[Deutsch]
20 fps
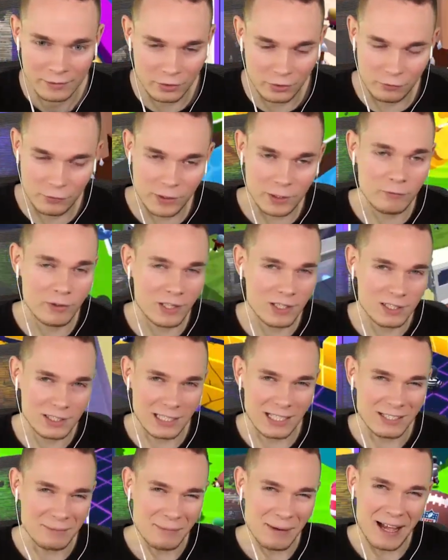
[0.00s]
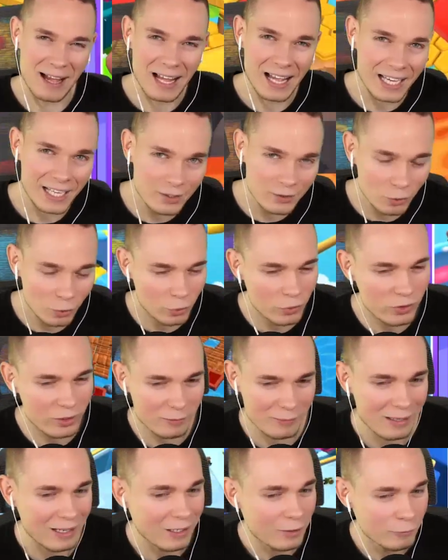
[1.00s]
Deswegen werde ich gleich mal eine
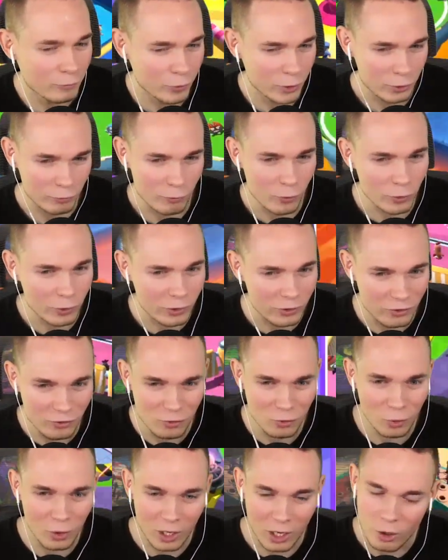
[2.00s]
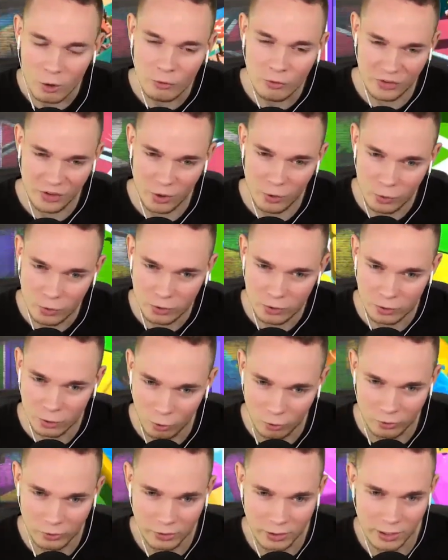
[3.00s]
Runde machen, wo ich wirklich nur auf
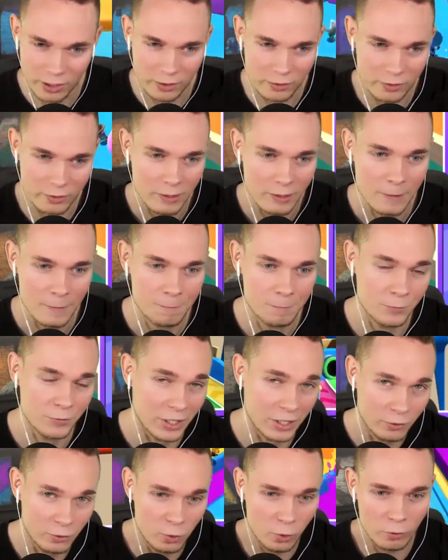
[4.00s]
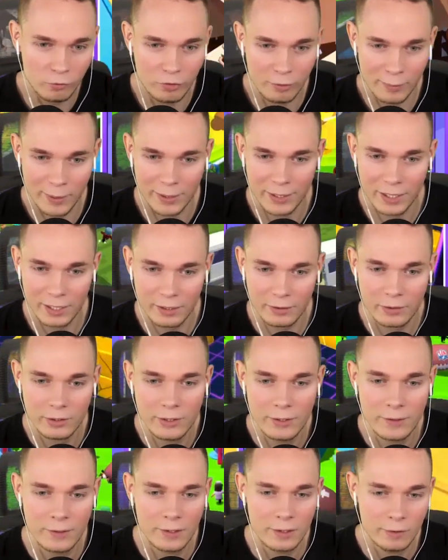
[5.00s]
Saugglocken gehe. Und dann gucken wir mal
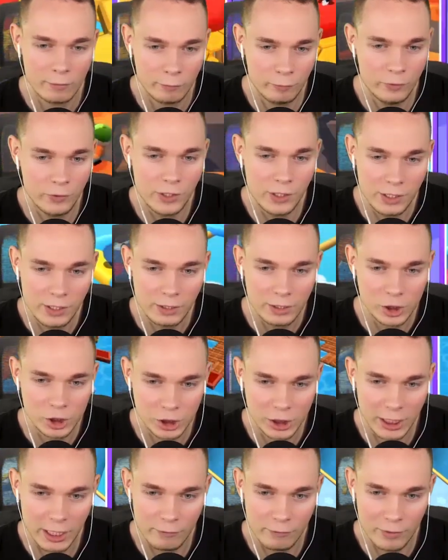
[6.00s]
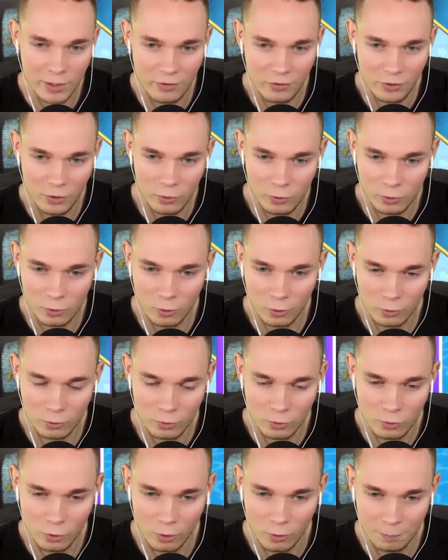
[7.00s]
nach, wie schnell wir an
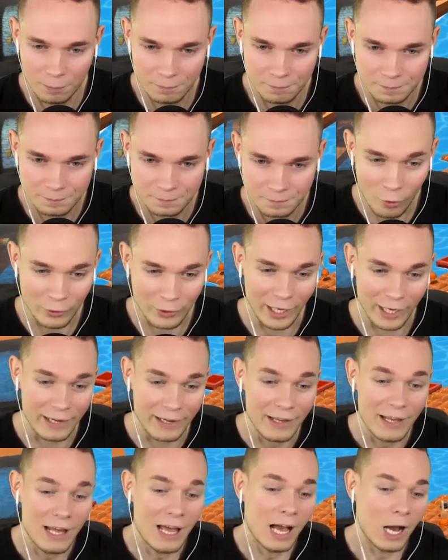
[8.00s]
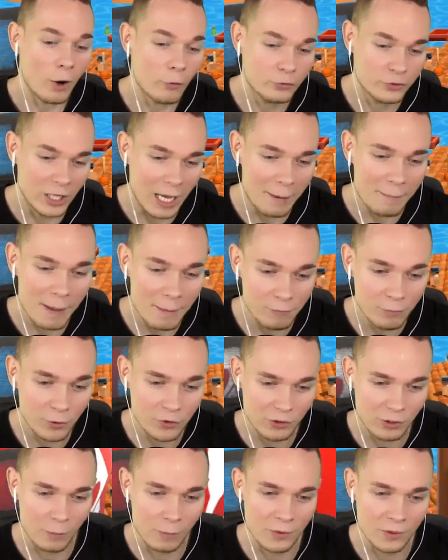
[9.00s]
Saugglocken kommen. Okay, auf der Map
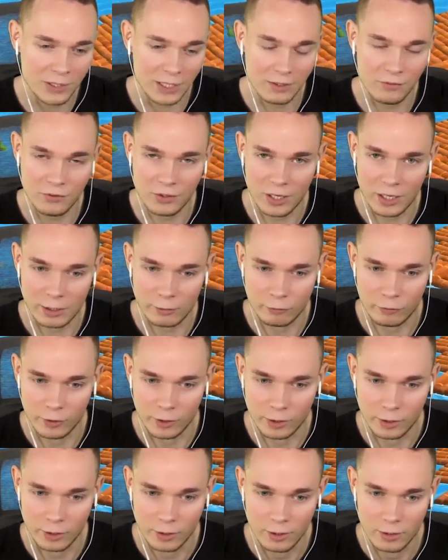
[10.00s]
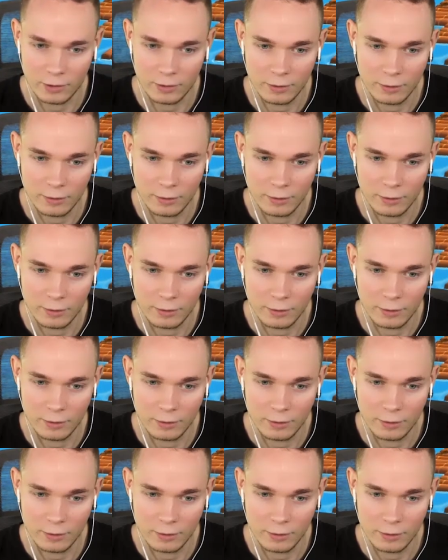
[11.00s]
wird es, glaube ich, ganz einfach.